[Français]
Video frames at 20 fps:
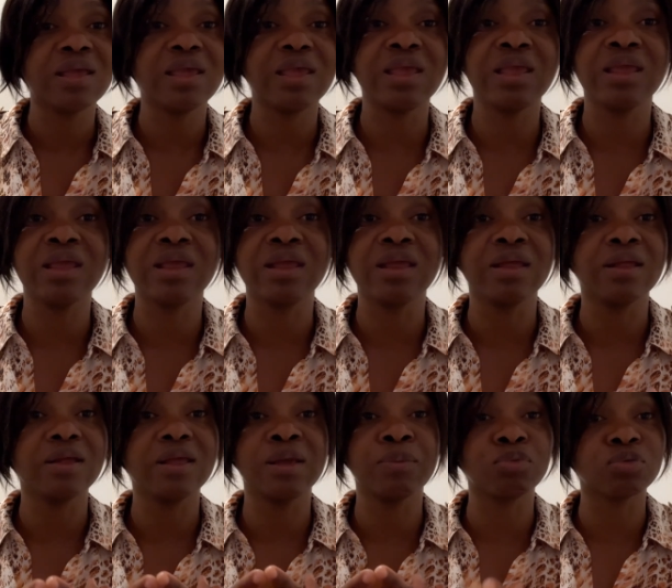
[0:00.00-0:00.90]
et,
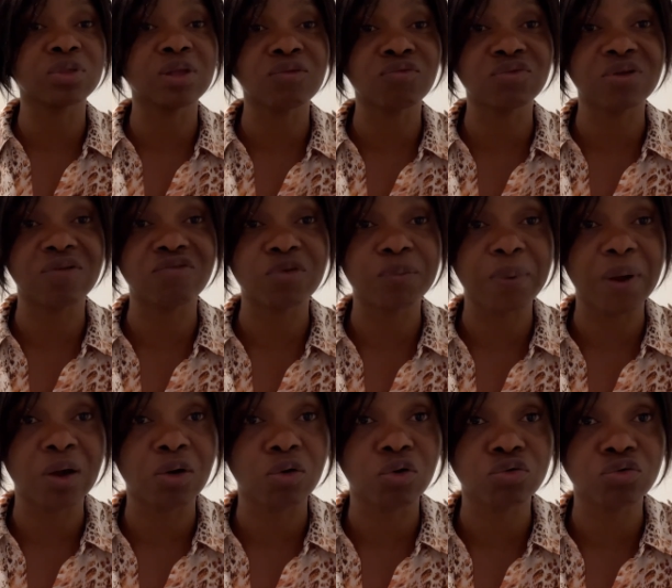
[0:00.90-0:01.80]
et pourtant vous n'avez pas
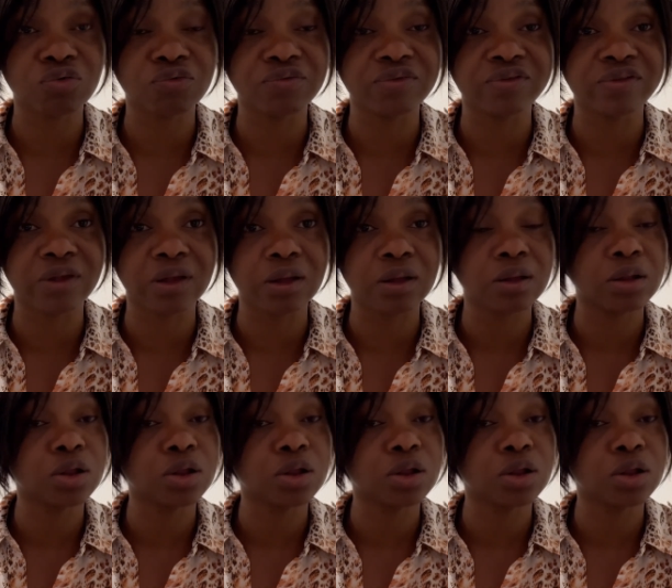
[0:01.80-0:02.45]
encore de visa.